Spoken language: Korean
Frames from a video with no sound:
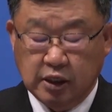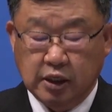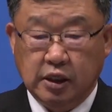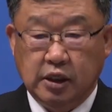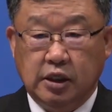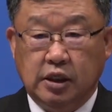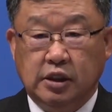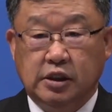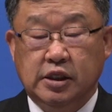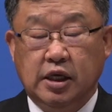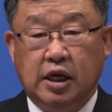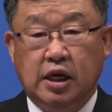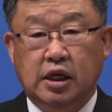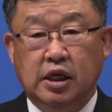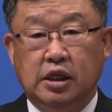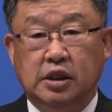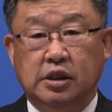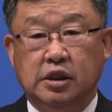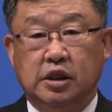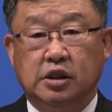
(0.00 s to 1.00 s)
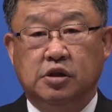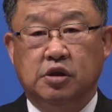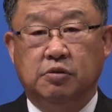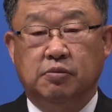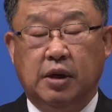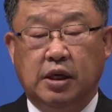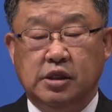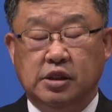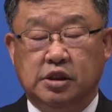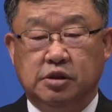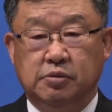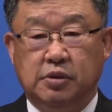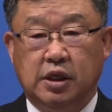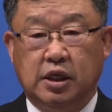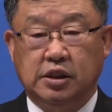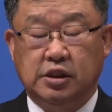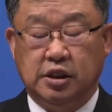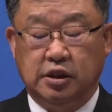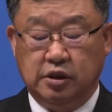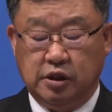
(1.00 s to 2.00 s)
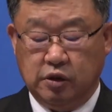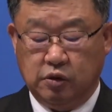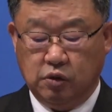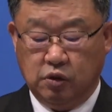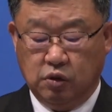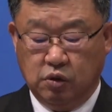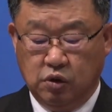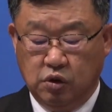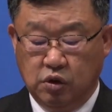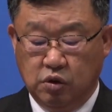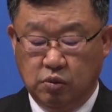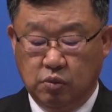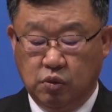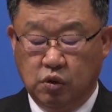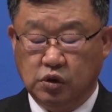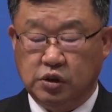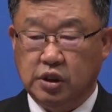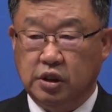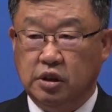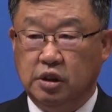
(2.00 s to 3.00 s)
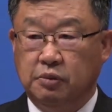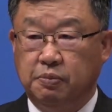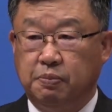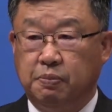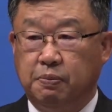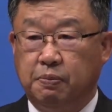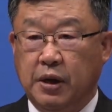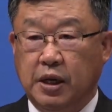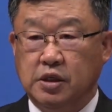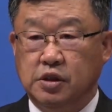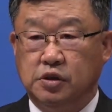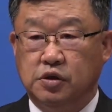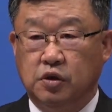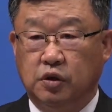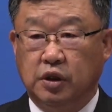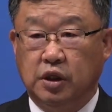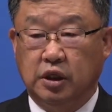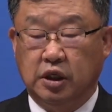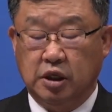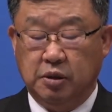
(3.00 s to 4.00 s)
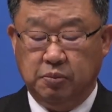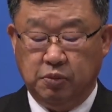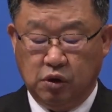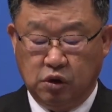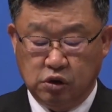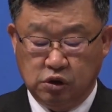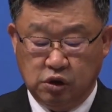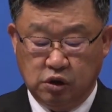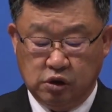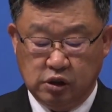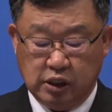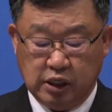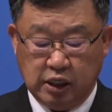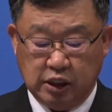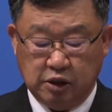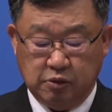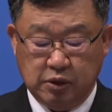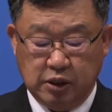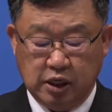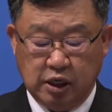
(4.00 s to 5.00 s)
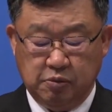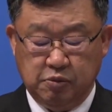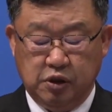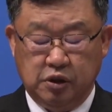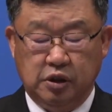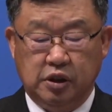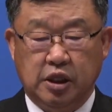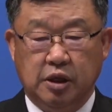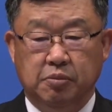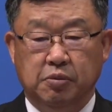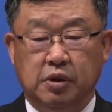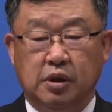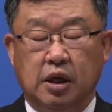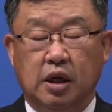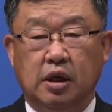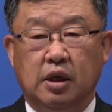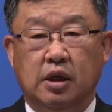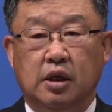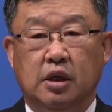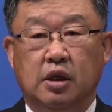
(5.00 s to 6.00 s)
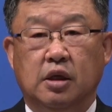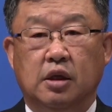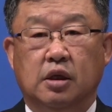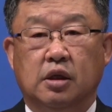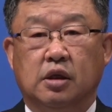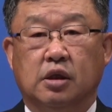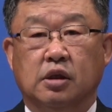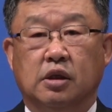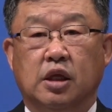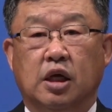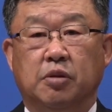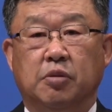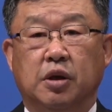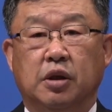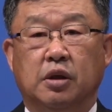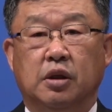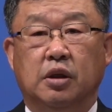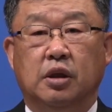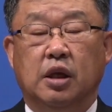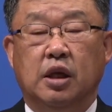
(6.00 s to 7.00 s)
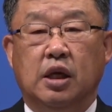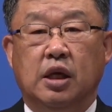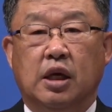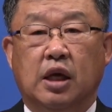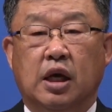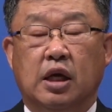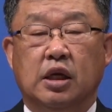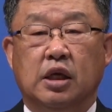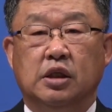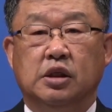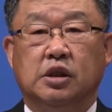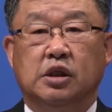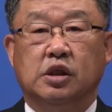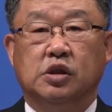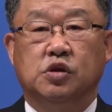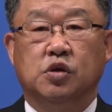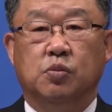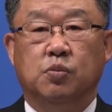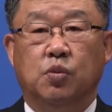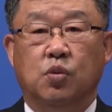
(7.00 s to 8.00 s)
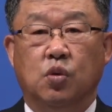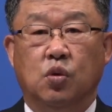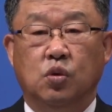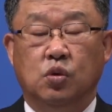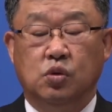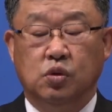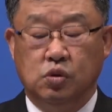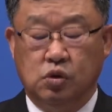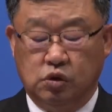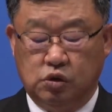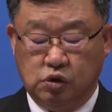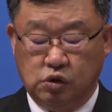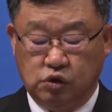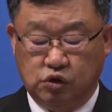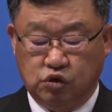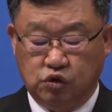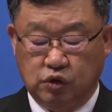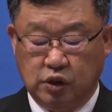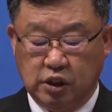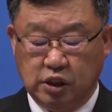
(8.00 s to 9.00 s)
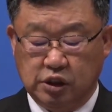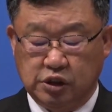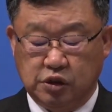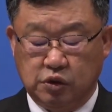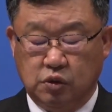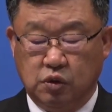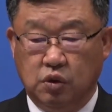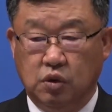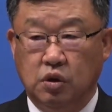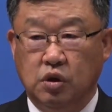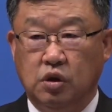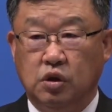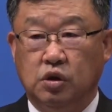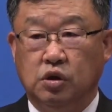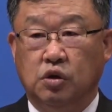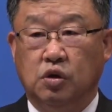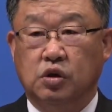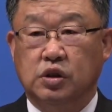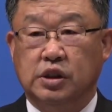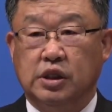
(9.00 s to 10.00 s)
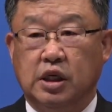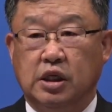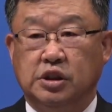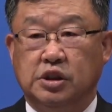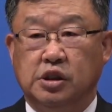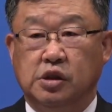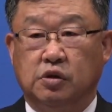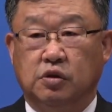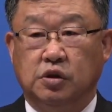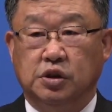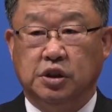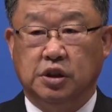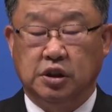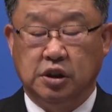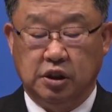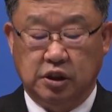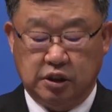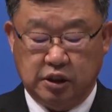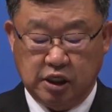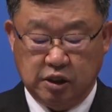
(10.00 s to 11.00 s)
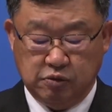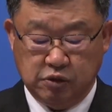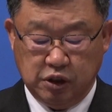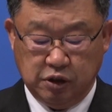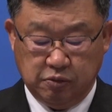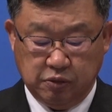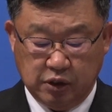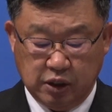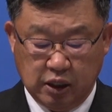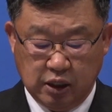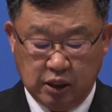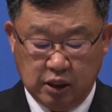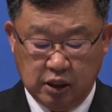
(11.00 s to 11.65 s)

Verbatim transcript: 이제 하나님께서 말씀을 하신 대로 모세는 반석에게 명령을 하기만 하면 됩니다. 그 다음에는 하나님께서 모든 것을 주관하시고 역사하실 것이기 때문입니다.